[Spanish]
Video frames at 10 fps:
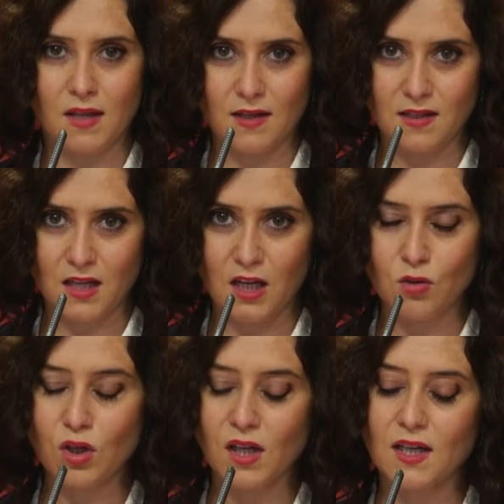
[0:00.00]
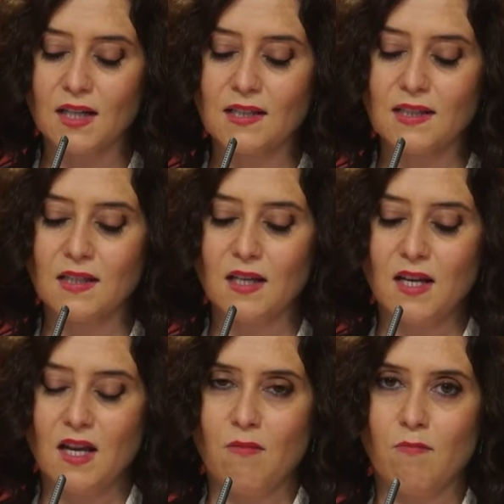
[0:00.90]
medidas quirúrgicas,
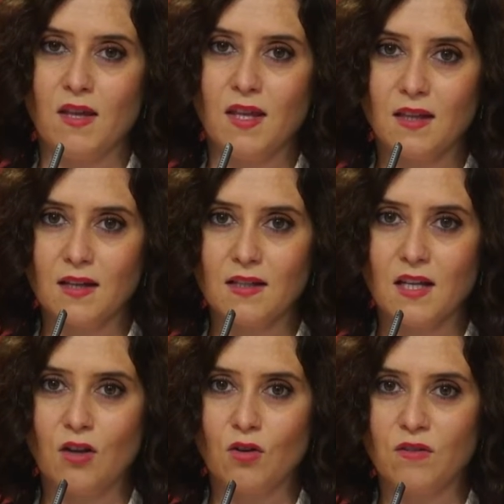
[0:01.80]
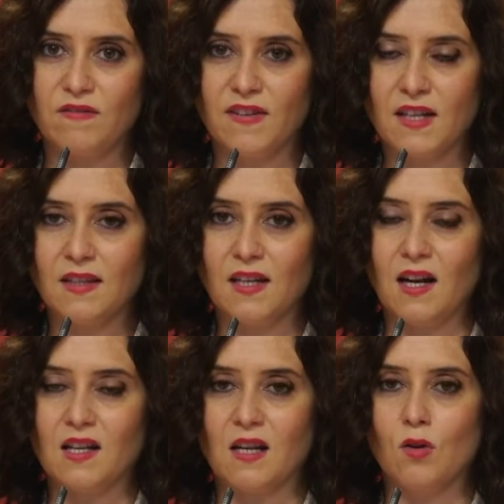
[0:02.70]
medidas que no enfrenten a
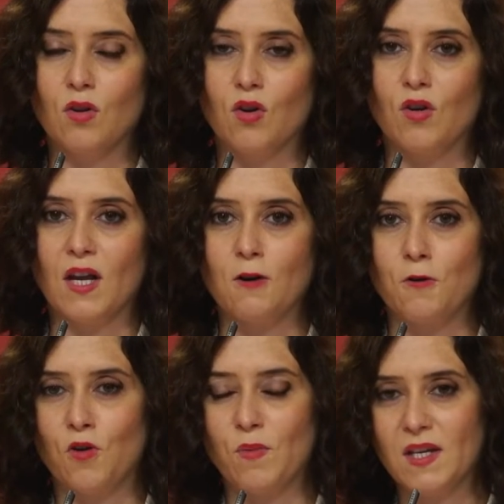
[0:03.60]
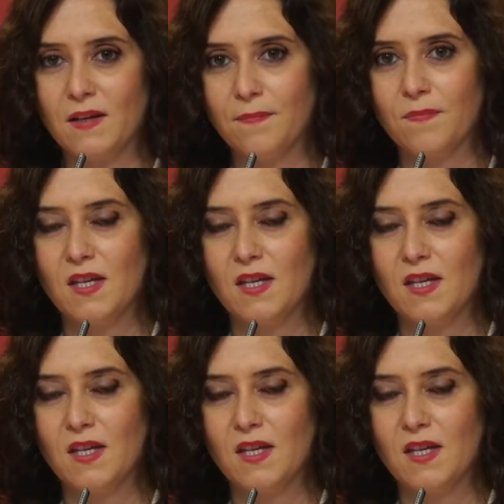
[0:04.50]
la salud con la economía